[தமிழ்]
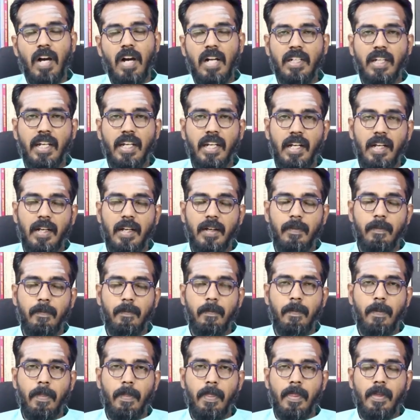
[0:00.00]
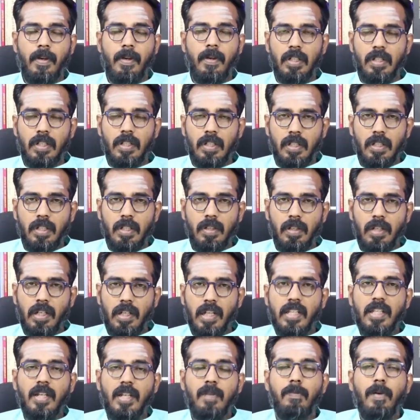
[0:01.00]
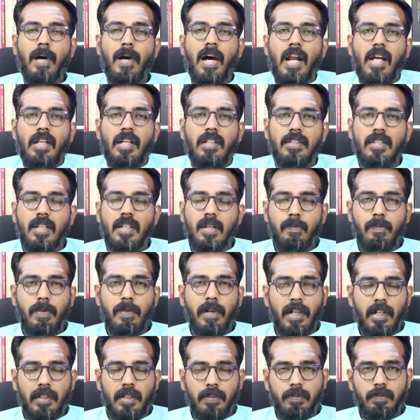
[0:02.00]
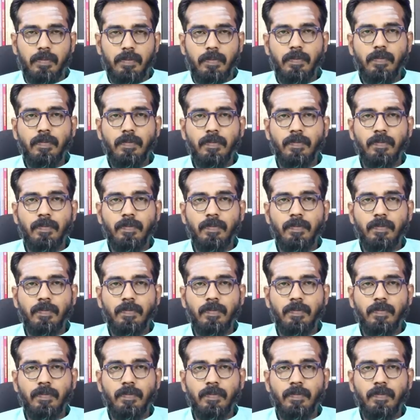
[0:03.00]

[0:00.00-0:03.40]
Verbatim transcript: வாழ்க்கையில் எதிர்பாராத திருப்பங்கள்